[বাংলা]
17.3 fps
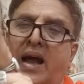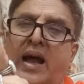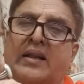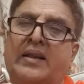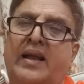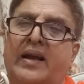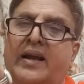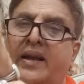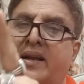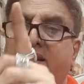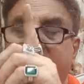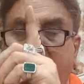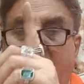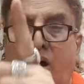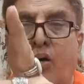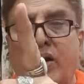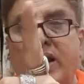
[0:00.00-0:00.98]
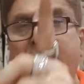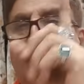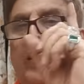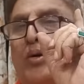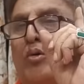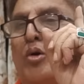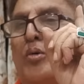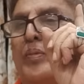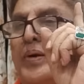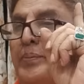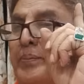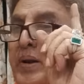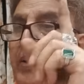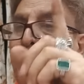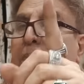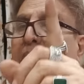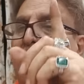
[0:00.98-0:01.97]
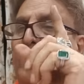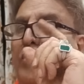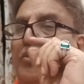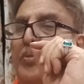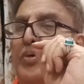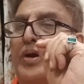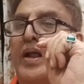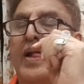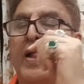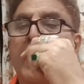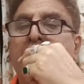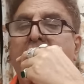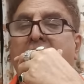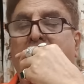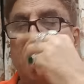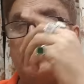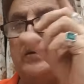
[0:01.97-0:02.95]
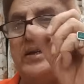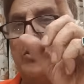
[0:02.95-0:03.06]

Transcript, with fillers: না থাকে তাহলে এটা করবেন বেলপাতার উপরে আর যে